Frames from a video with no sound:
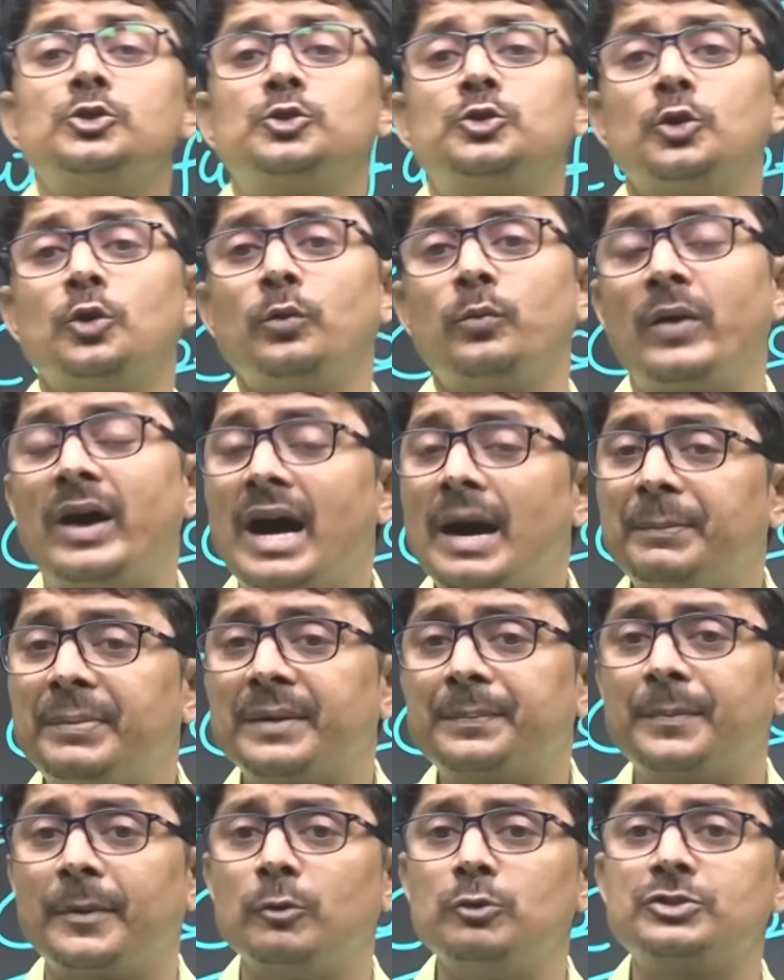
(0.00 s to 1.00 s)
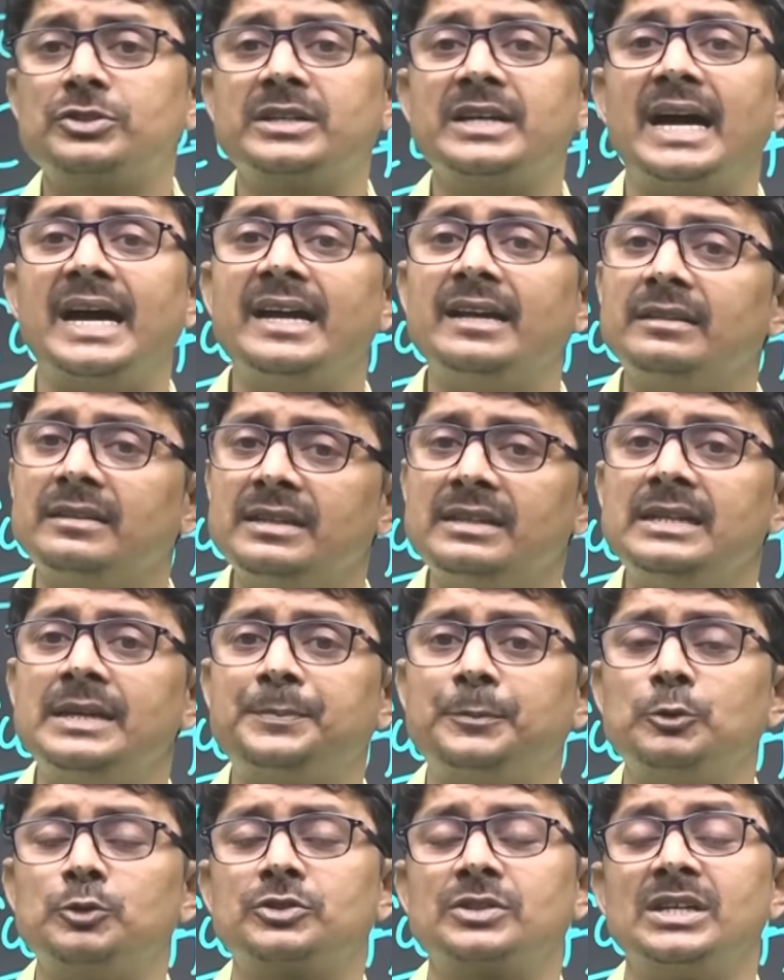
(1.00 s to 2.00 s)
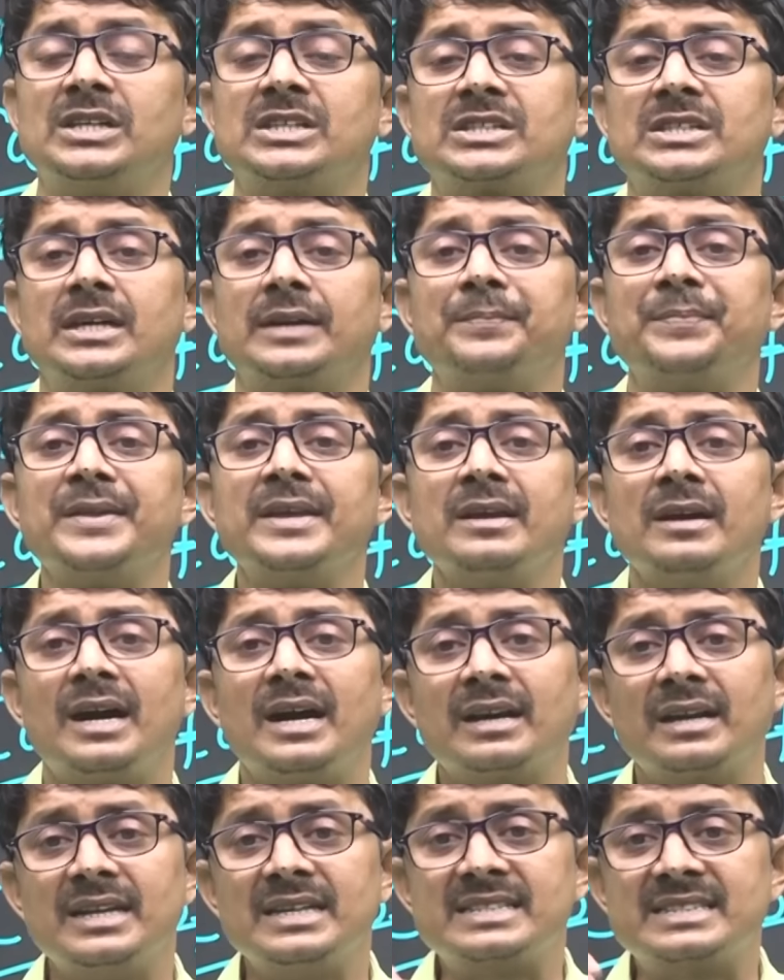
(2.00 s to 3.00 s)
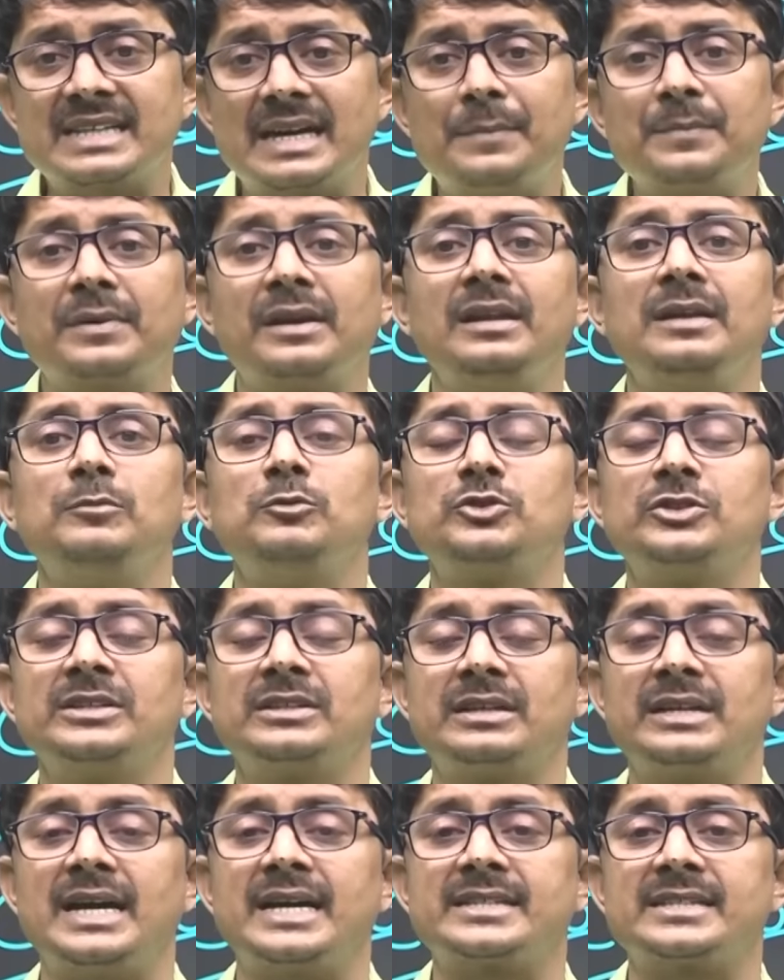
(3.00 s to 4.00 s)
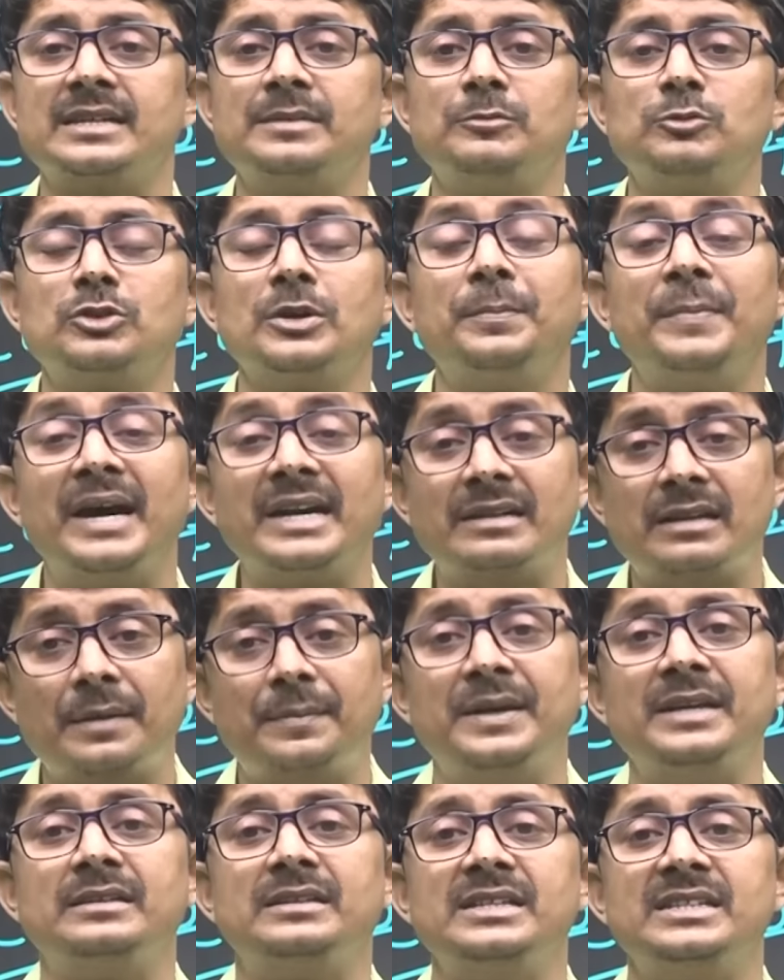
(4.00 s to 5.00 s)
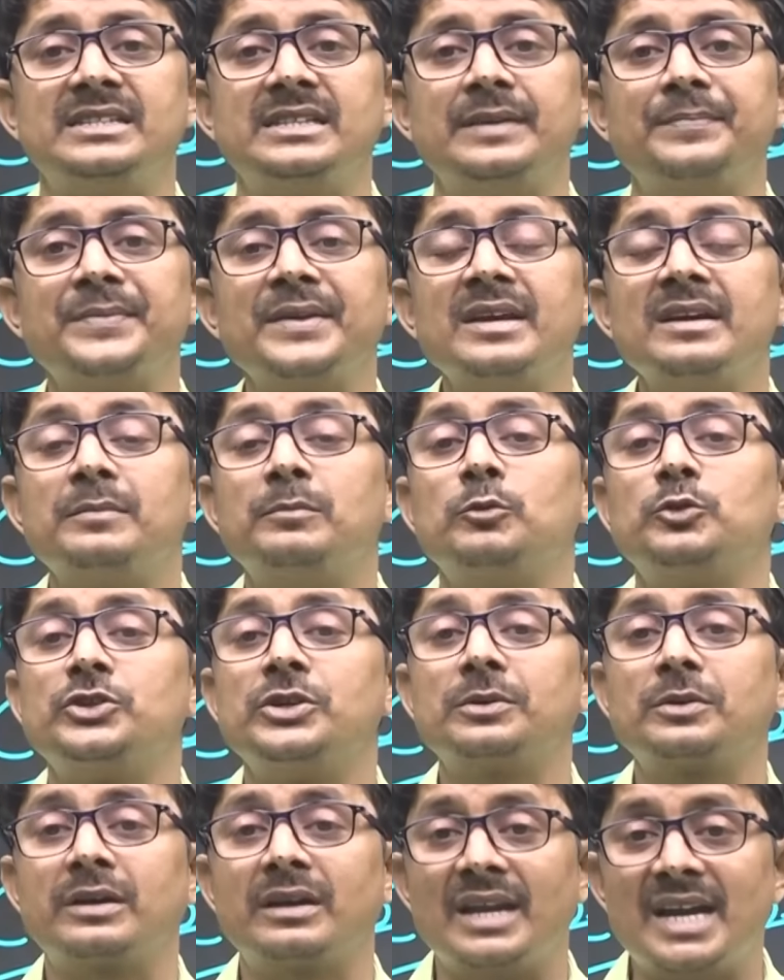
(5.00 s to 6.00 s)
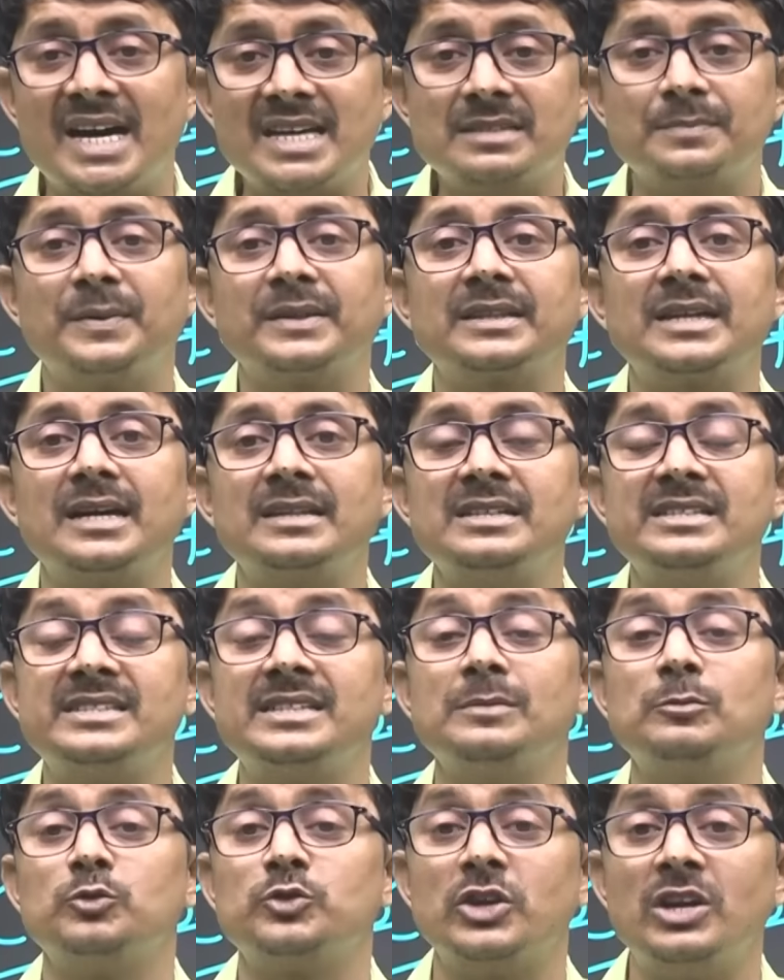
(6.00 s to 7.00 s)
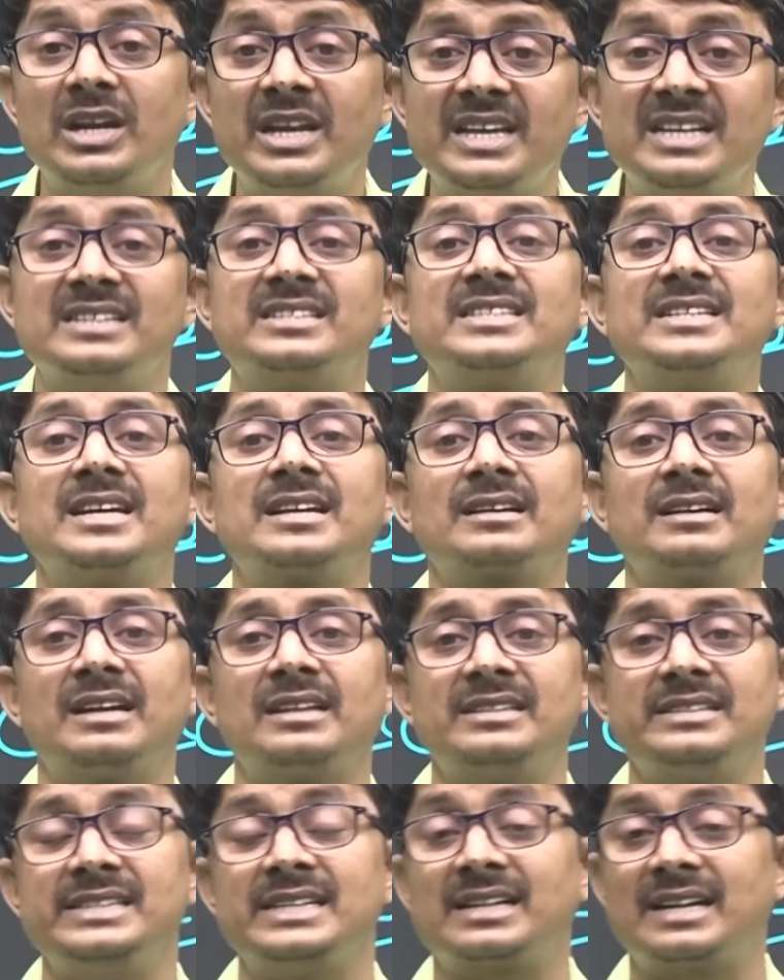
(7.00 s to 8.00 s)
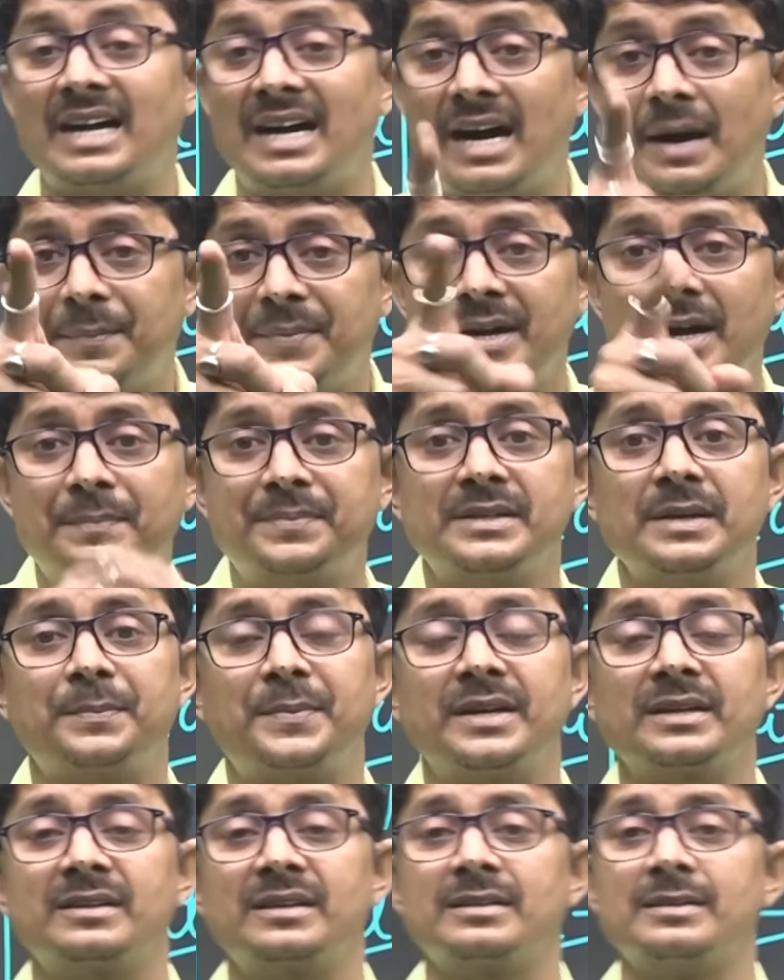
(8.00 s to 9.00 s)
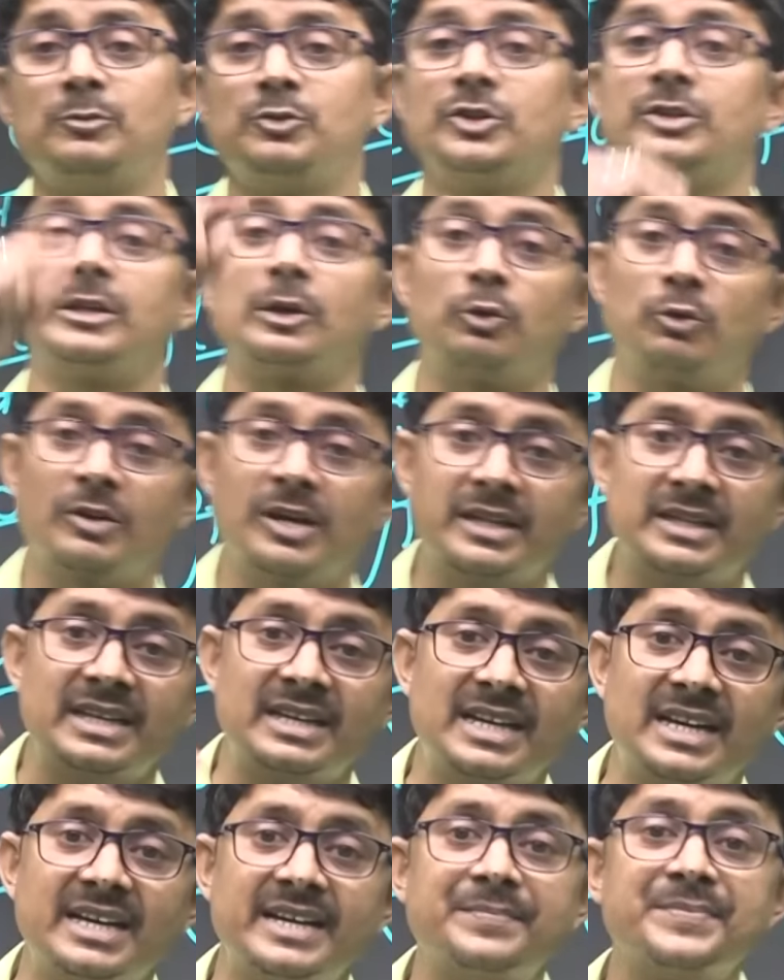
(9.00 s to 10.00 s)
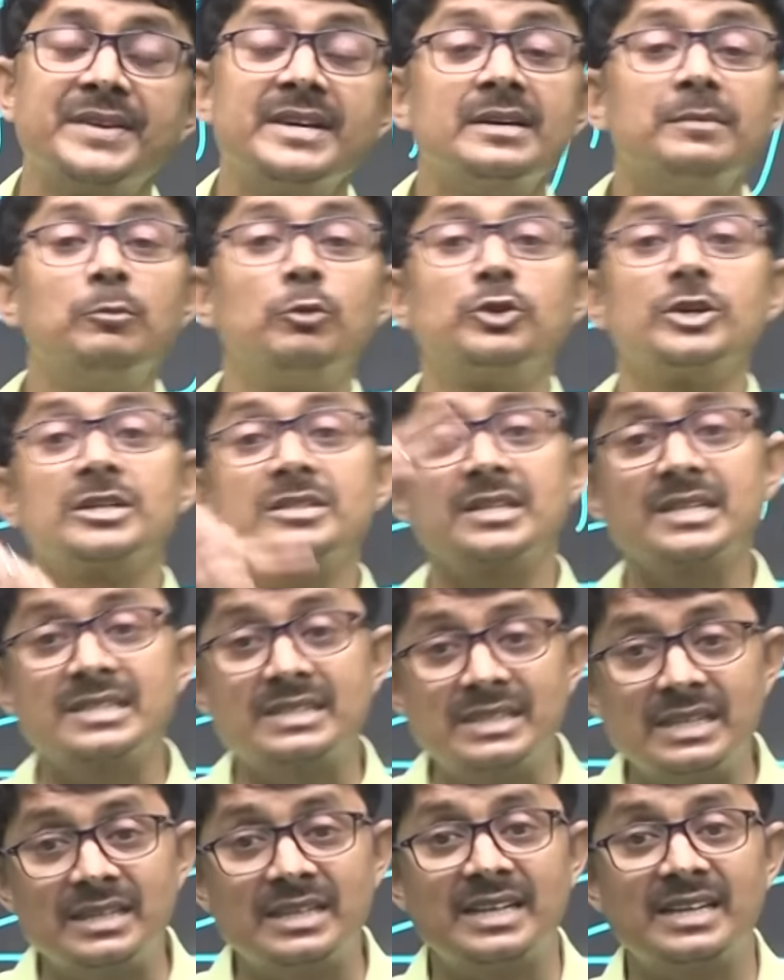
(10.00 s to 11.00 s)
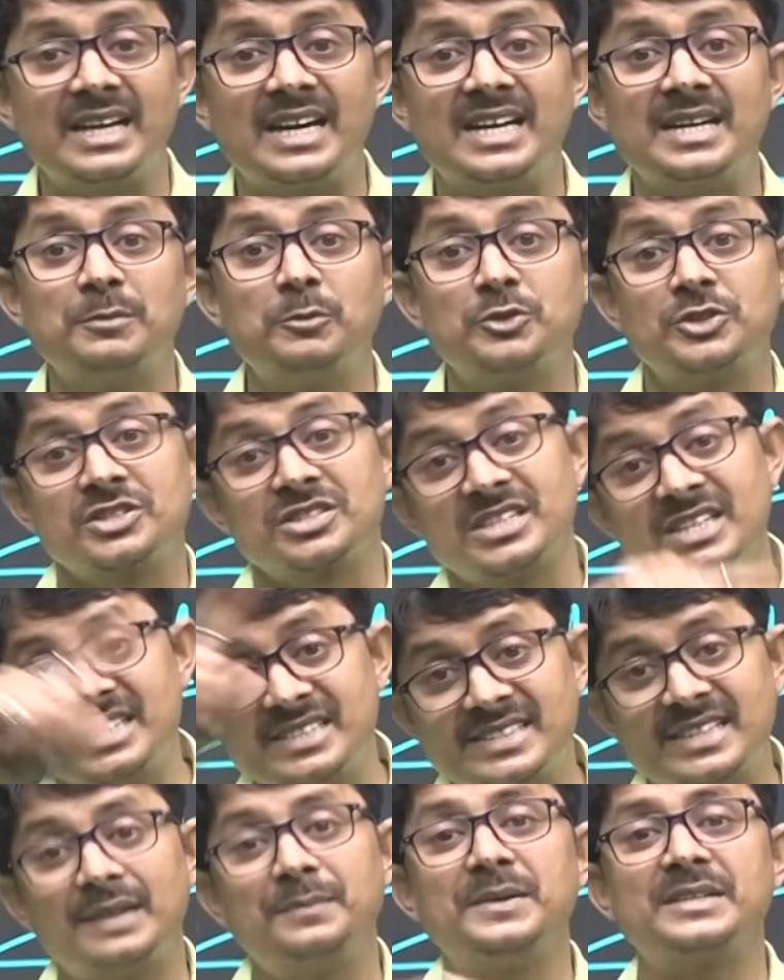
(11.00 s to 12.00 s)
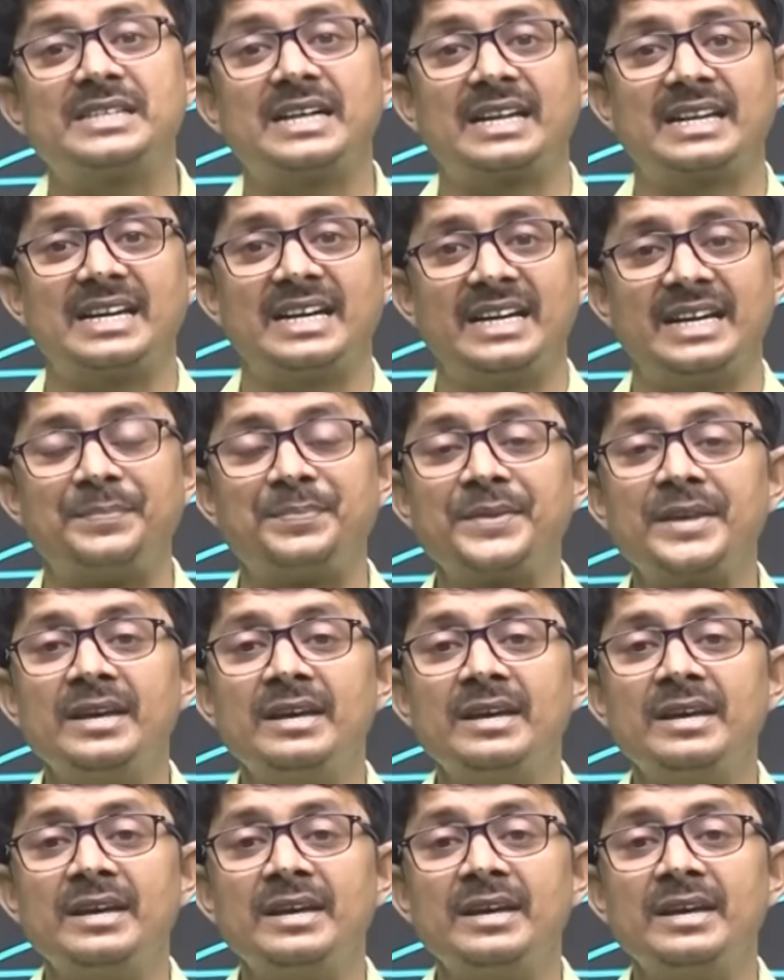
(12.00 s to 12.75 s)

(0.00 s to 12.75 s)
जो वहाँ पर पहुँच के आए दिन ये पूछते हैं सर अगले एग्ज़ाम के लिए मुझे क्या चाहिए मुझे मैटर भेज दीजिए मुझे क्लास बता दीजिए मुझे लिंक शेयर कर दीजिए कहाँ पर आपसे पढ़ करके मुझे दरोगा देना है मुझे एस देना है मुझे सी में जाना है